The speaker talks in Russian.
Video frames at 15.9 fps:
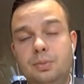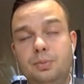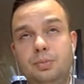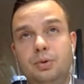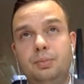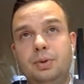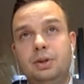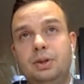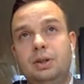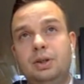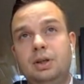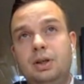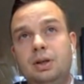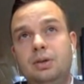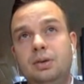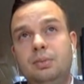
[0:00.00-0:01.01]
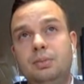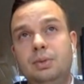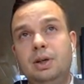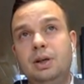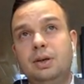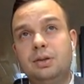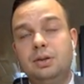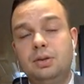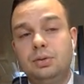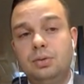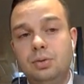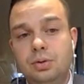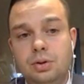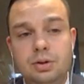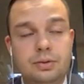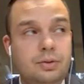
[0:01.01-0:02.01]
по полтора миллиарда
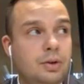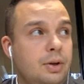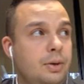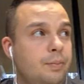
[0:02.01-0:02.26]
долларов.